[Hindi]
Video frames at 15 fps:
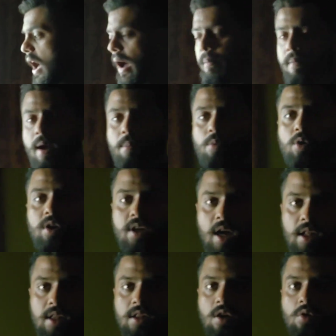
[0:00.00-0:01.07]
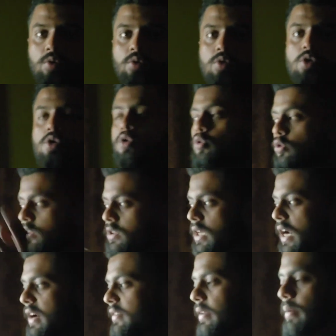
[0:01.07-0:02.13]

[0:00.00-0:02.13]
अब मैं आपको दिखा देता हूँ उस साइड